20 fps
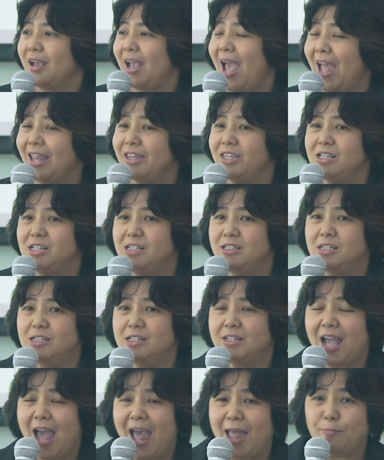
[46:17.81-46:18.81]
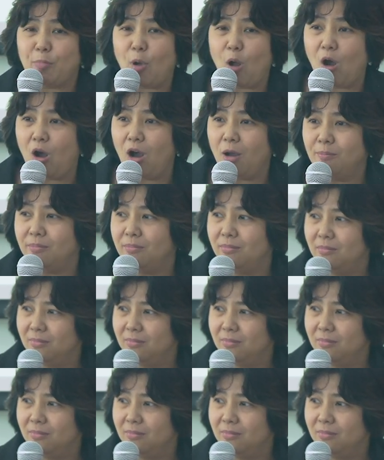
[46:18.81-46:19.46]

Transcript: การยืนคือการพร้อม